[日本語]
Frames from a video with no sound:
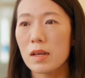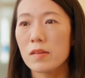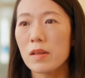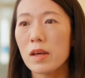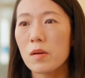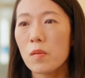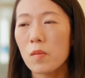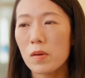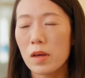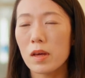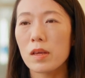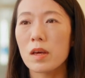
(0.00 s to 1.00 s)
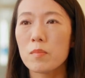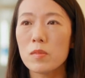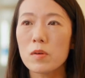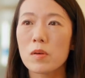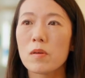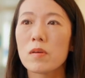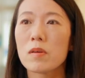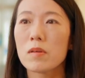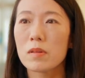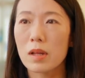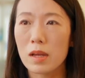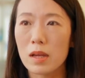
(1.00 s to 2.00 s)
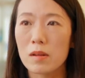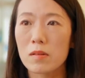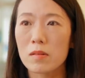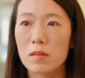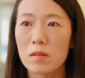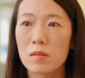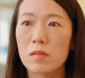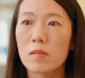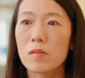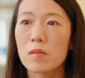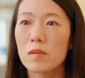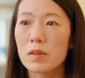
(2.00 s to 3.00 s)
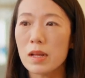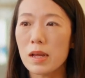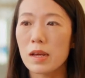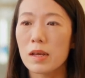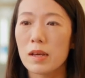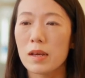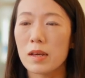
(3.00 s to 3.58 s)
成功経験も共有できるというところで、